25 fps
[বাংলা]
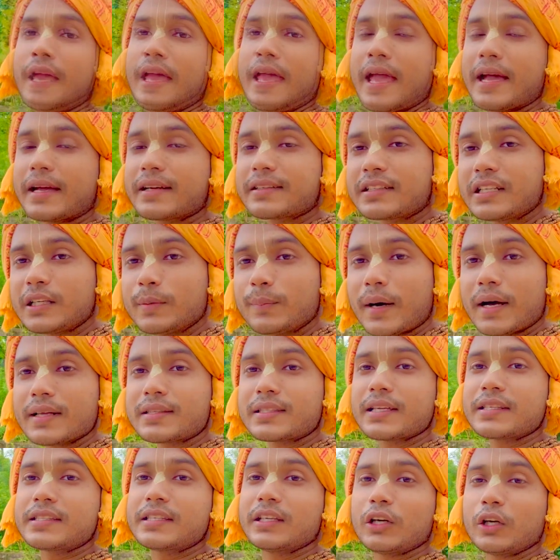একটি
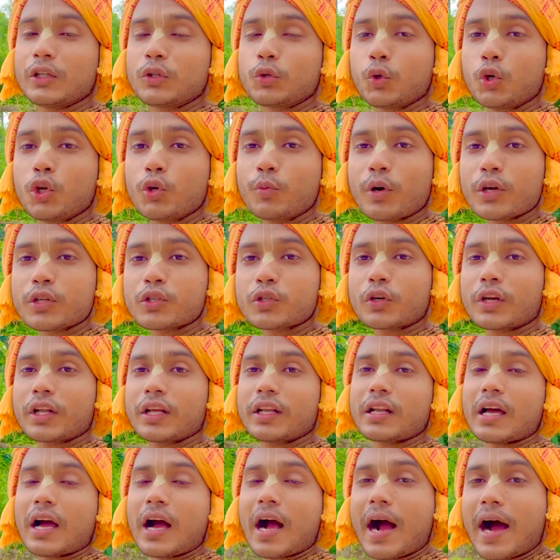বাচ্চা ছিল দুই বছরের
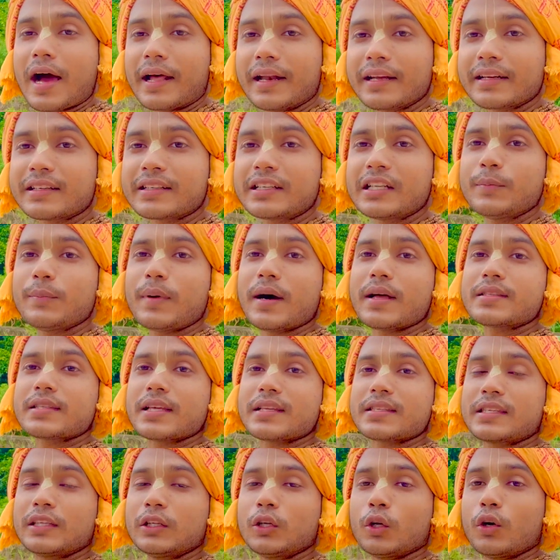আরেকটি বাচ্চা
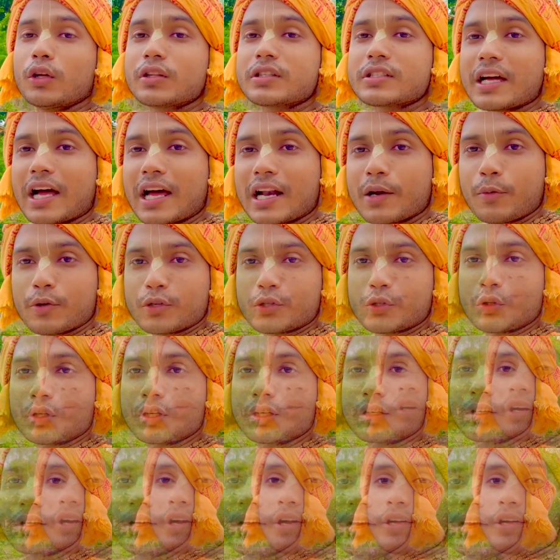ছিল চার বছরের